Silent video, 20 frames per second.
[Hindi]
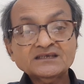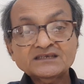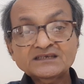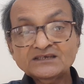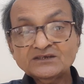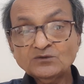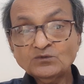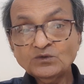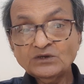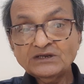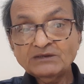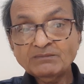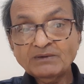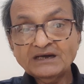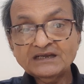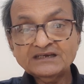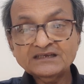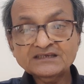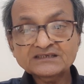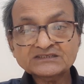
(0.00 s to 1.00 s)
कि
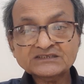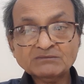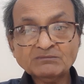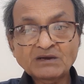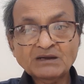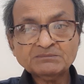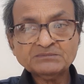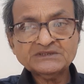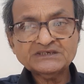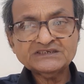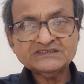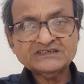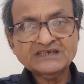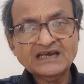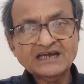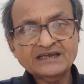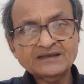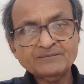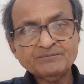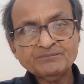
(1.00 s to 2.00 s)
गोलीबारी समाप्त की
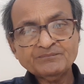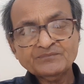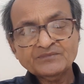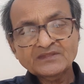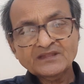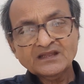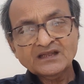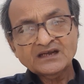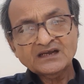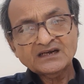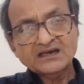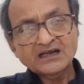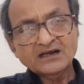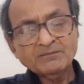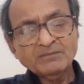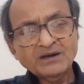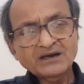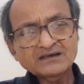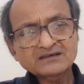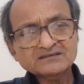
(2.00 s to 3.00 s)
जाए
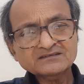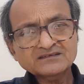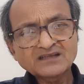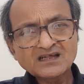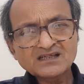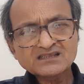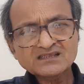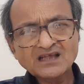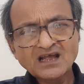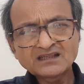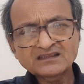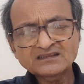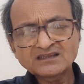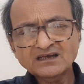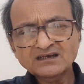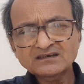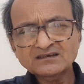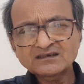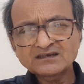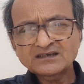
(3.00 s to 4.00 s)
लगभग दस साल
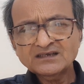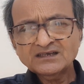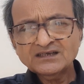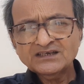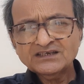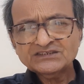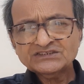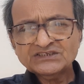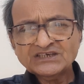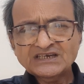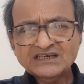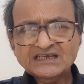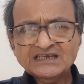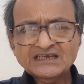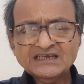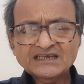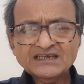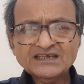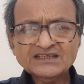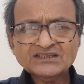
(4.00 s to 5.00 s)
तक चले
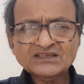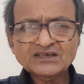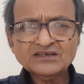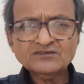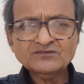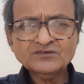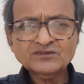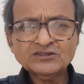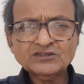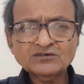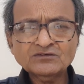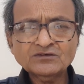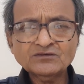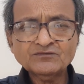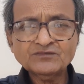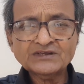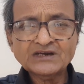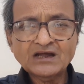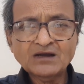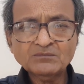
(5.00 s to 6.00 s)
इस युद्ध
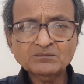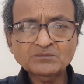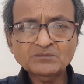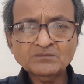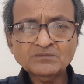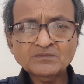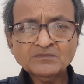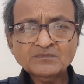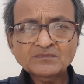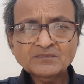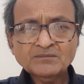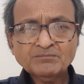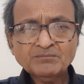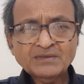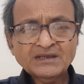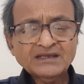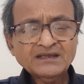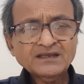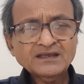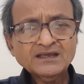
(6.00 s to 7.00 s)
विराम
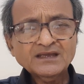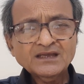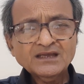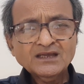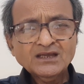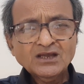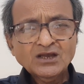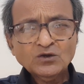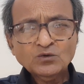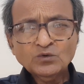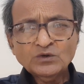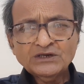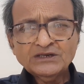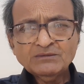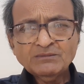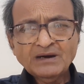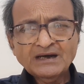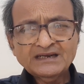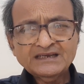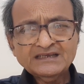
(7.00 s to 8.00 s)
में
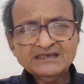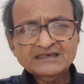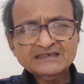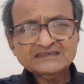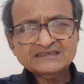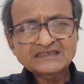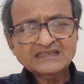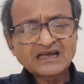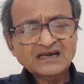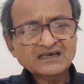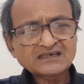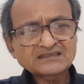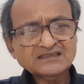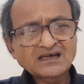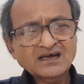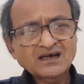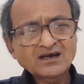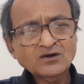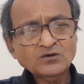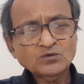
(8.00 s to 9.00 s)
गोलीबारी
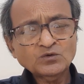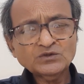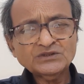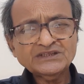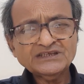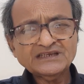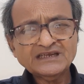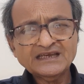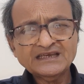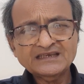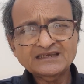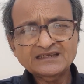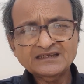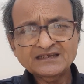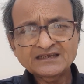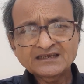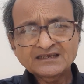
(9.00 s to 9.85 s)
यदाकदा होती रही